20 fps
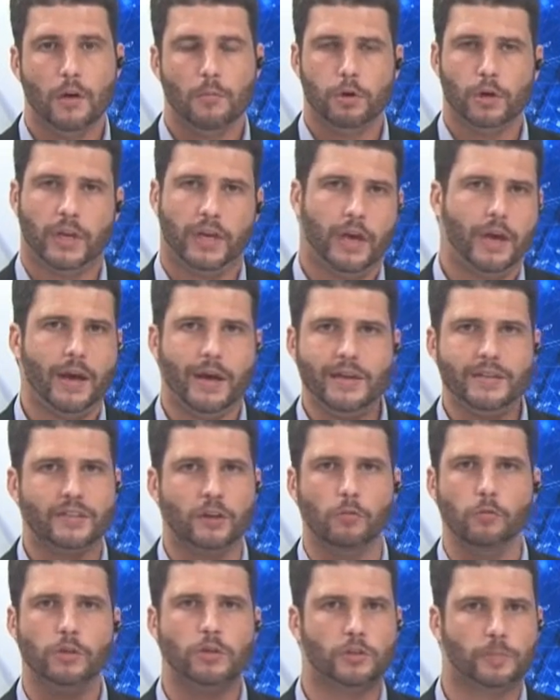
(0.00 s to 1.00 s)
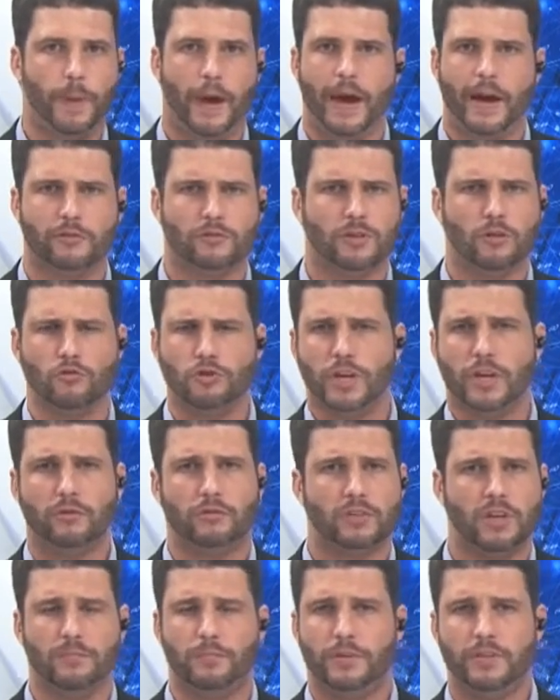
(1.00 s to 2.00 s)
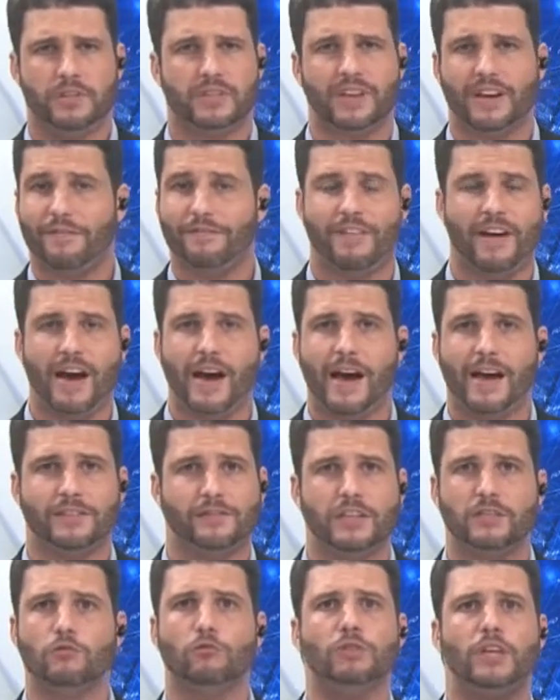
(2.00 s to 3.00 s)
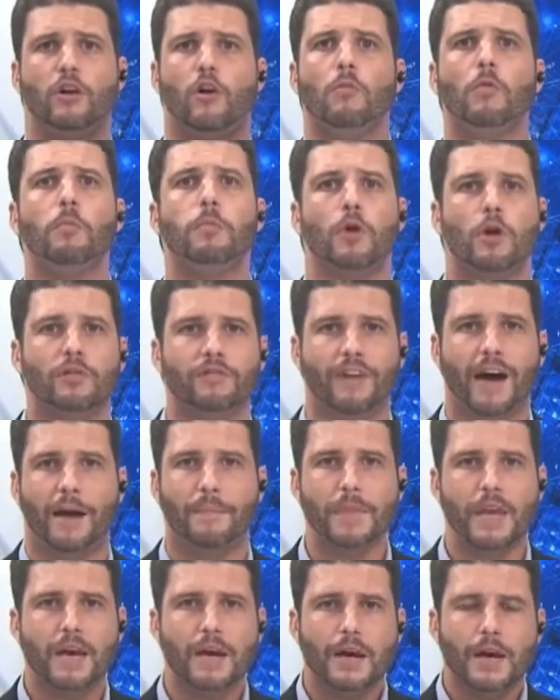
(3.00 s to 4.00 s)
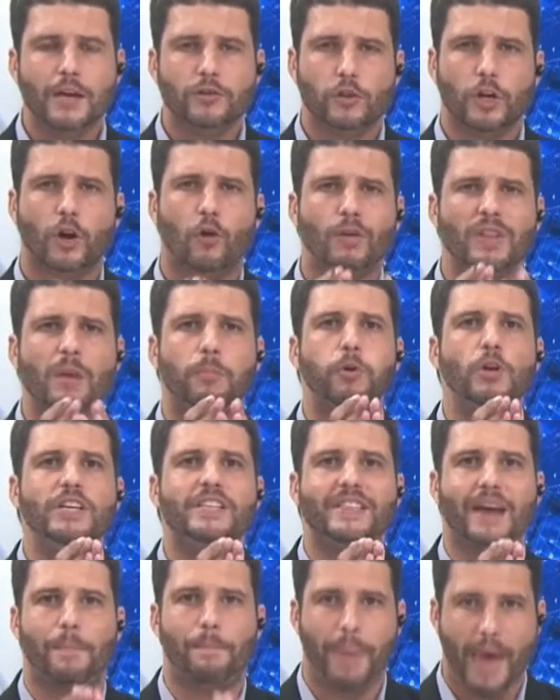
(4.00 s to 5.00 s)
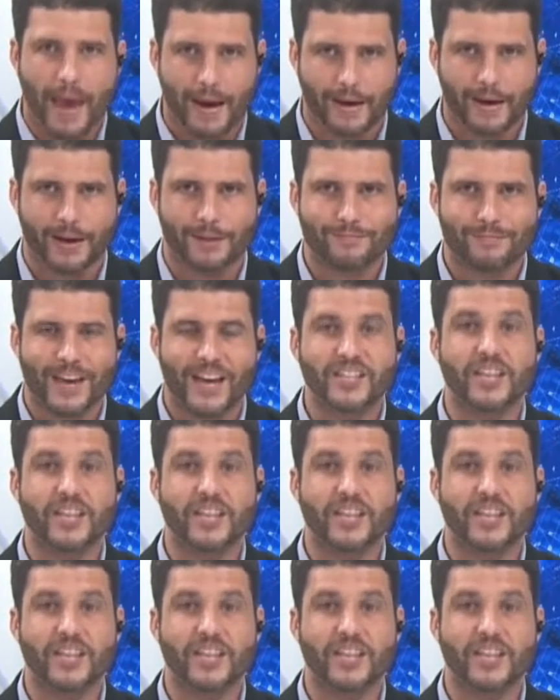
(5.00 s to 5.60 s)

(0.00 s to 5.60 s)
Porque eles são muito espertos, dão um jeito sempre de safar, às vezes não tem como provar. Só que quando a polícia pega, a